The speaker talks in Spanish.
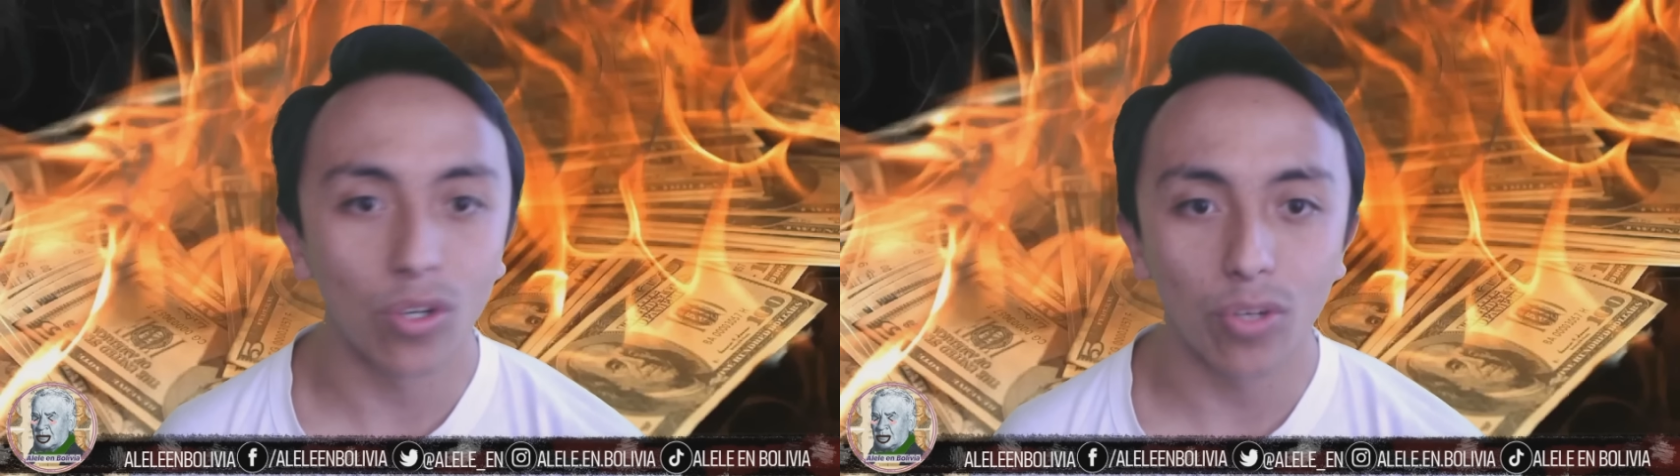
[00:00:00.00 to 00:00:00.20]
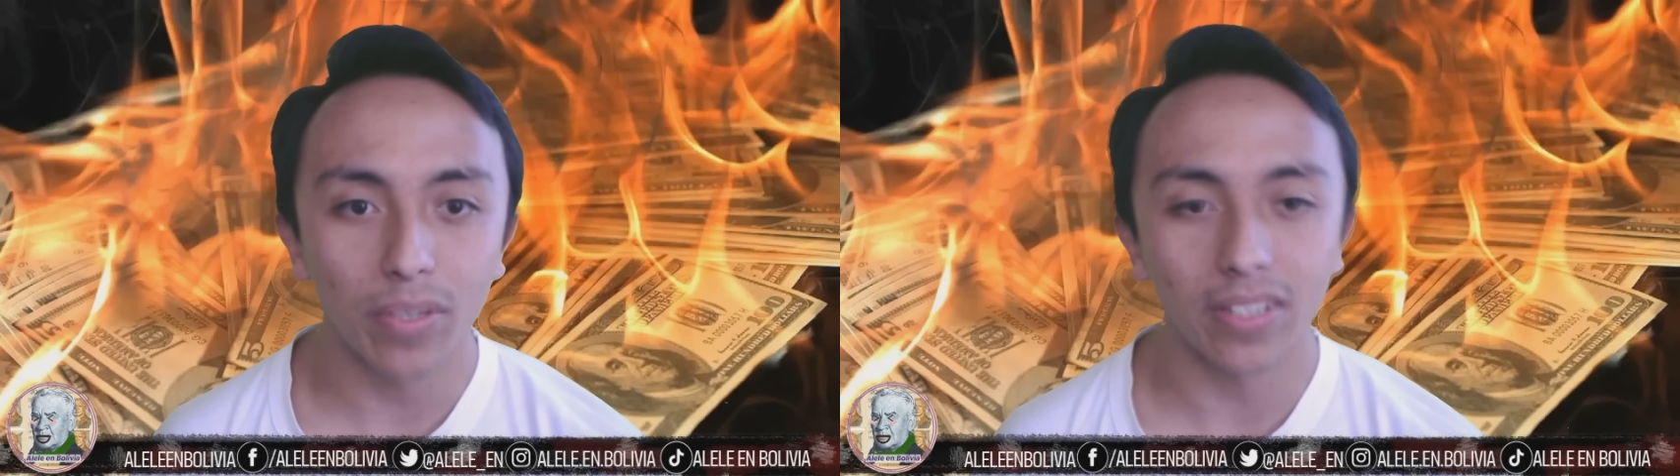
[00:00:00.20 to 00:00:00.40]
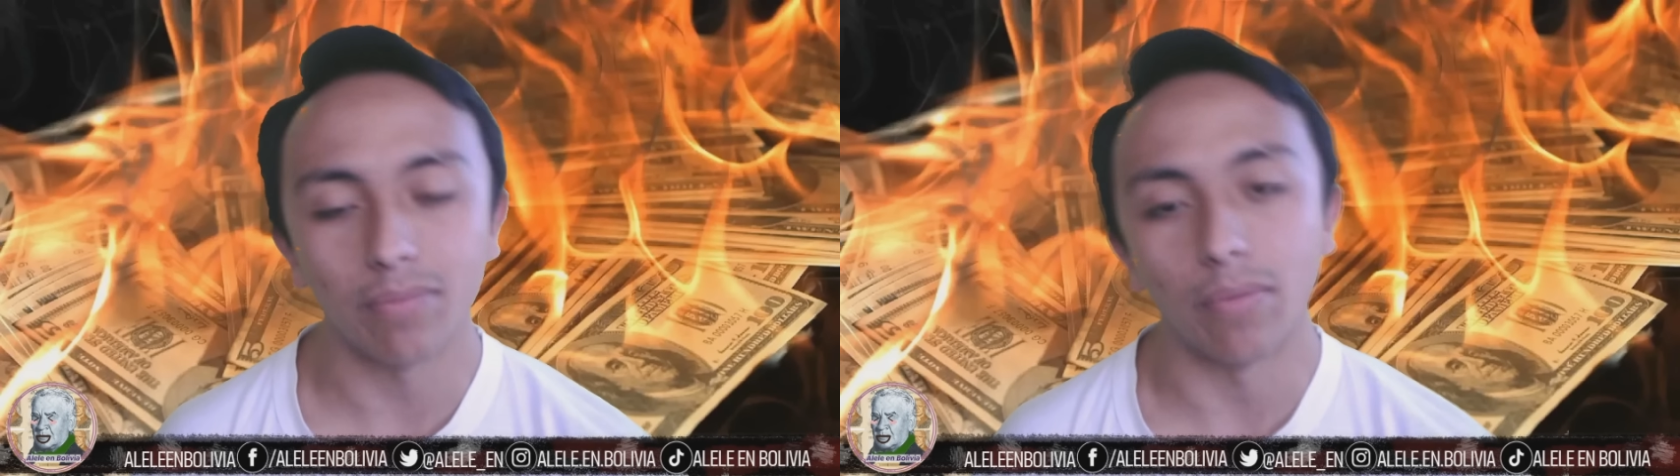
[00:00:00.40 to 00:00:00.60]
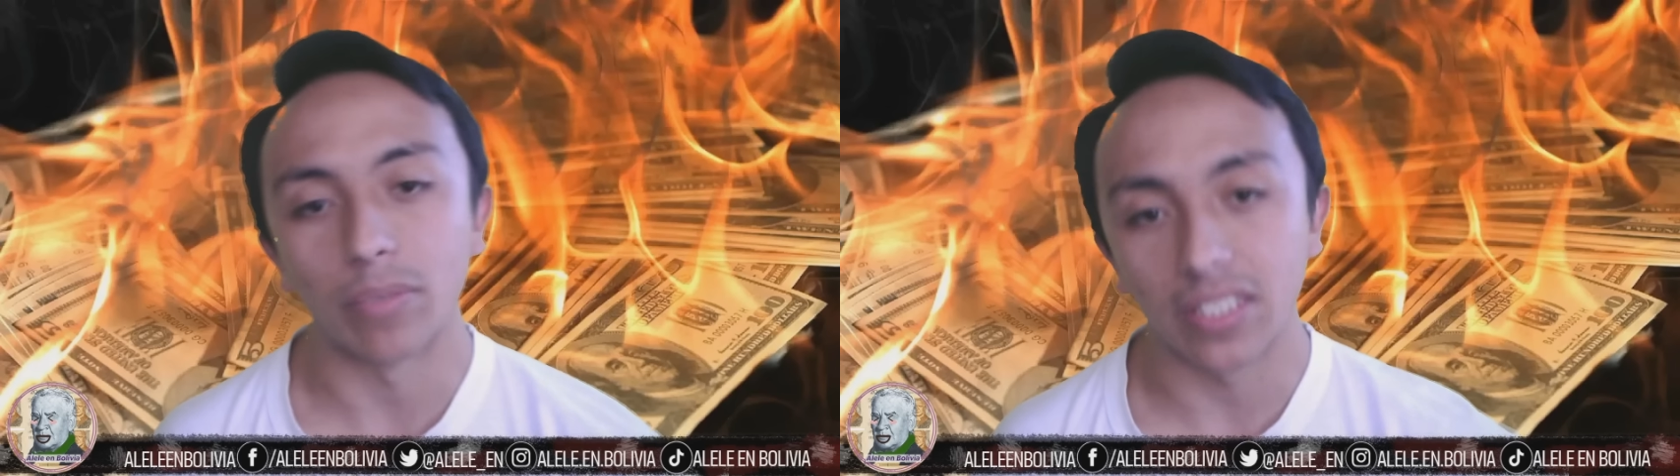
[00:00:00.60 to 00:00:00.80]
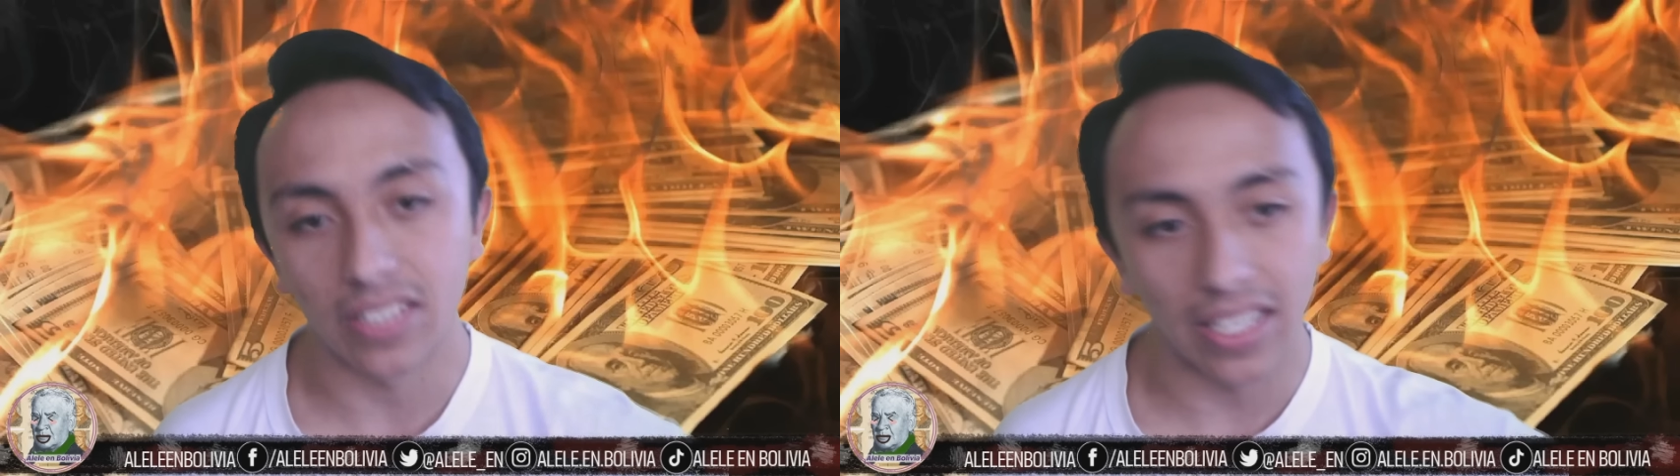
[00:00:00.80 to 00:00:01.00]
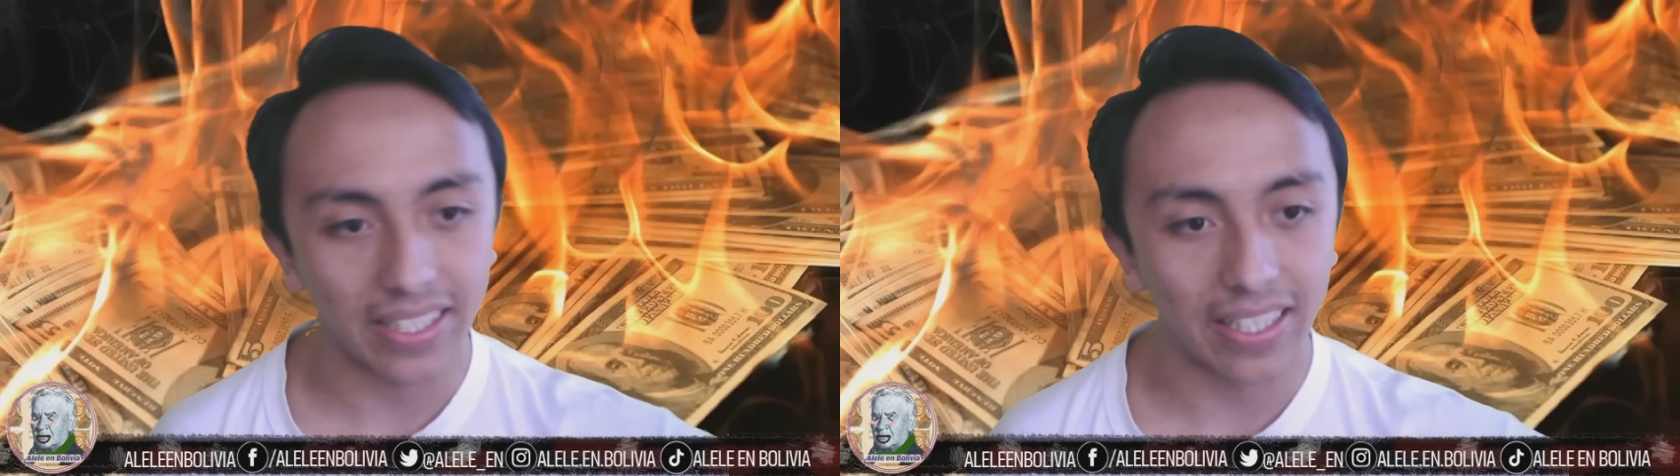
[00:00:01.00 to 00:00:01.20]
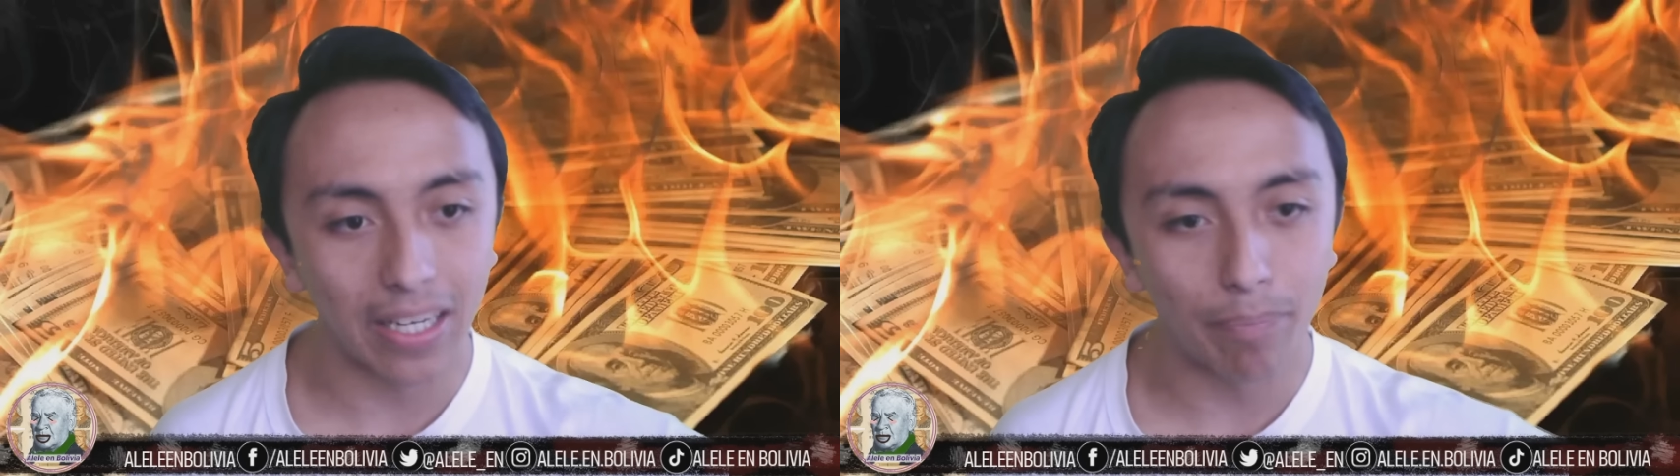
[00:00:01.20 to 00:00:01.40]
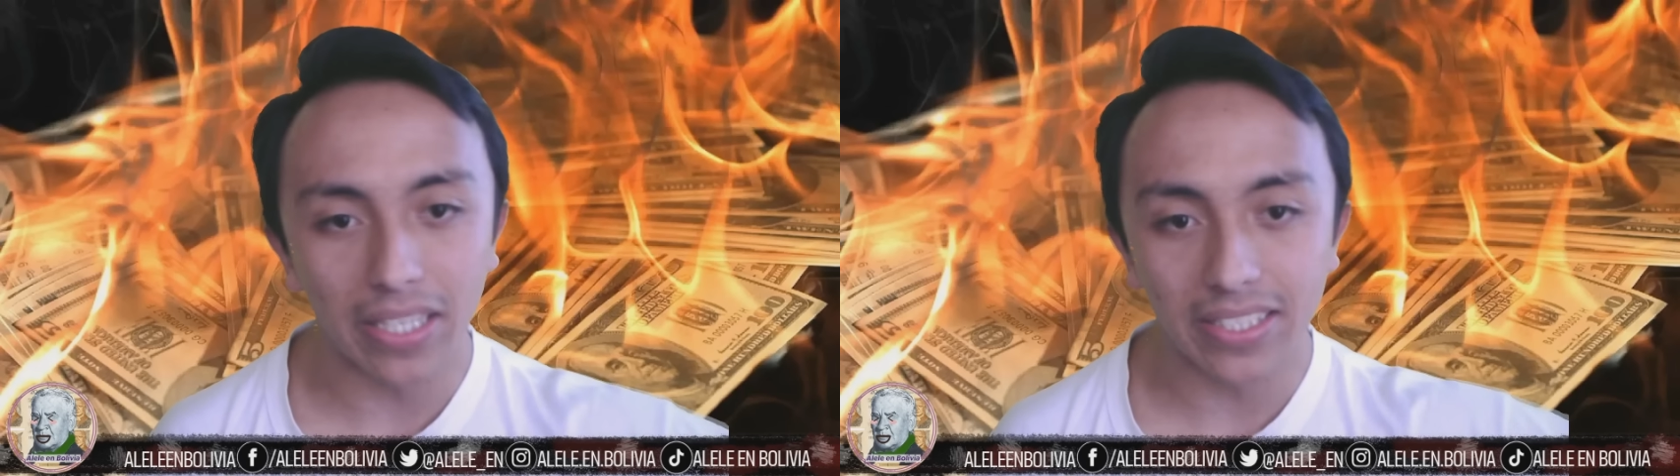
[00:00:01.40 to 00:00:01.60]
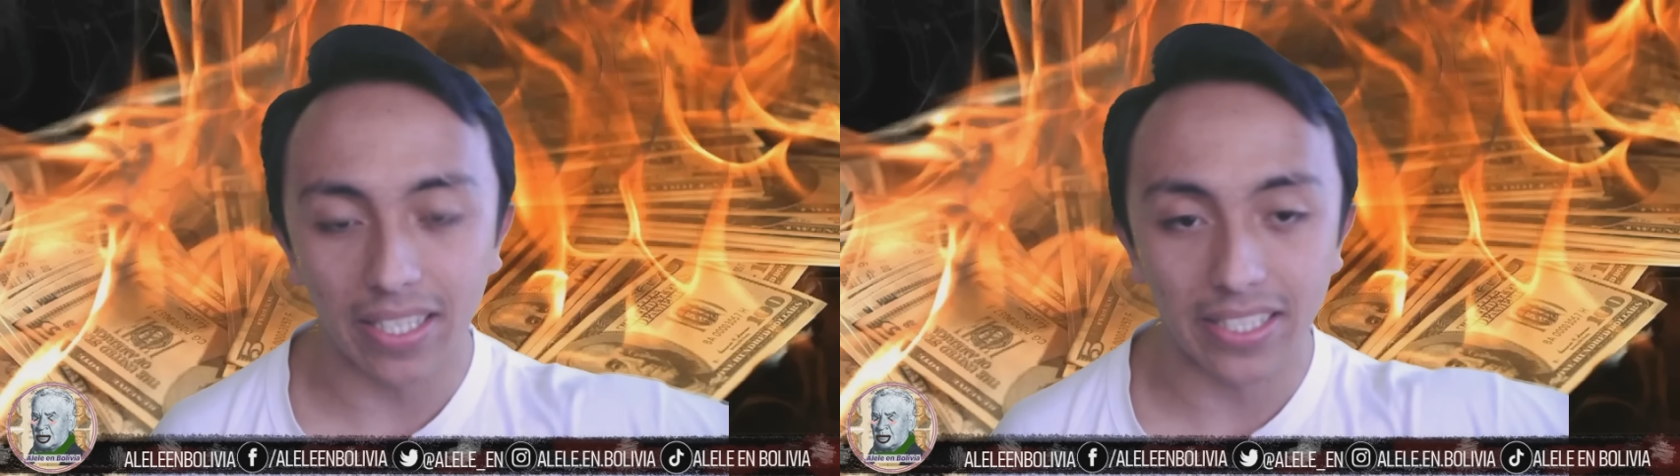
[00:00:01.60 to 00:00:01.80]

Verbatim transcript: no lo olviden, vamos a hacerla aquí en La Paz.